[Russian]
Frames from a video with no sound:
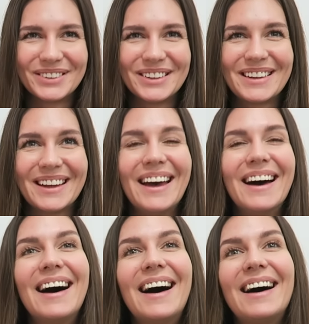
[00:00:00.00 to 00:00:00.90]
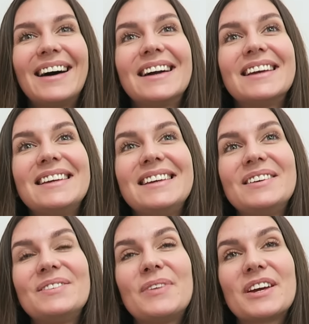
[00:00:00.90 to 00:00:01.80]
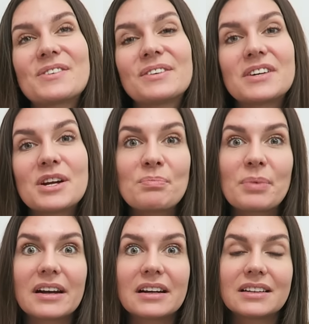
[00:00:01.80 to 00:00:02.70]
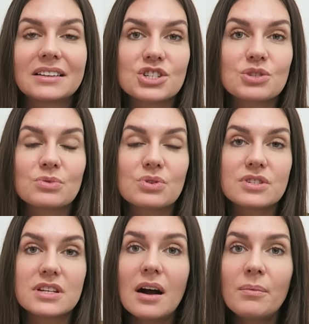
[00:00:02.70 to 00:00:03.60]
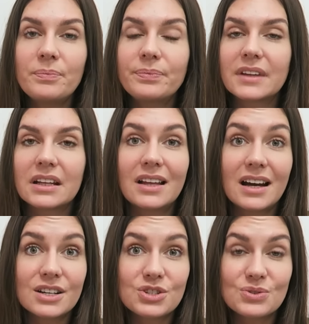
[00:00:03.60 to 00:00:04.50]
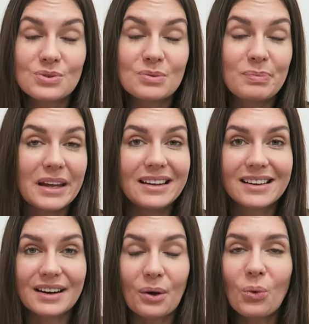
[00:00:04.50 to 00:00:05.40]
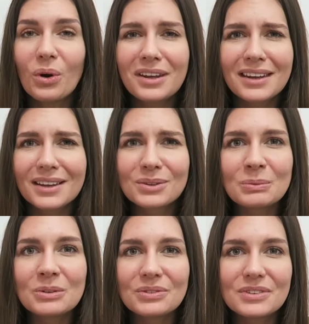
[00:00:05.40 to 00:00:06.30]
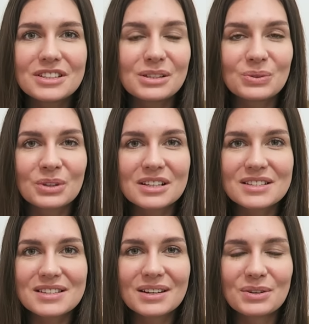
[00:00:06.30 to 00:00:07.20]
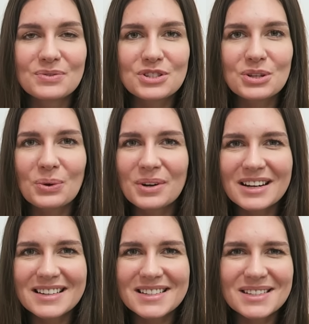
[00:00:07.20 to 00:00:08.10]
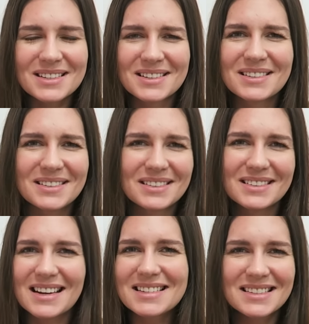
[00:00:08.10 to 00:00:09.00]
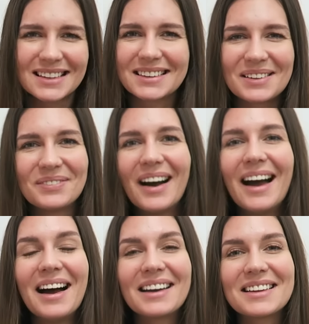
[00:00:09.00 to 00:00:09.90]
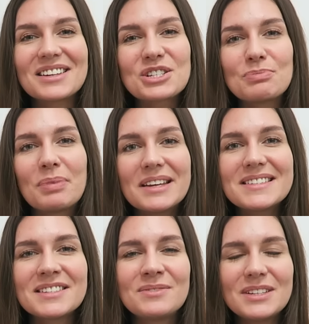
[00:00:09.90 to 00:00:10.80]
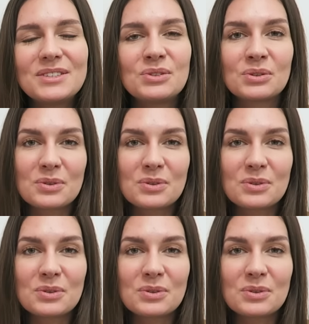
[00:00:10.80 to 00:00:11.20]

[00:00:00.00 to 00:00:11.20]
вот. А, и 1 января мы поехали к нашим друзьям, на дачу, пели караоке, я думаю, видели у нас э, в сторис э, разные там наши песни, видео,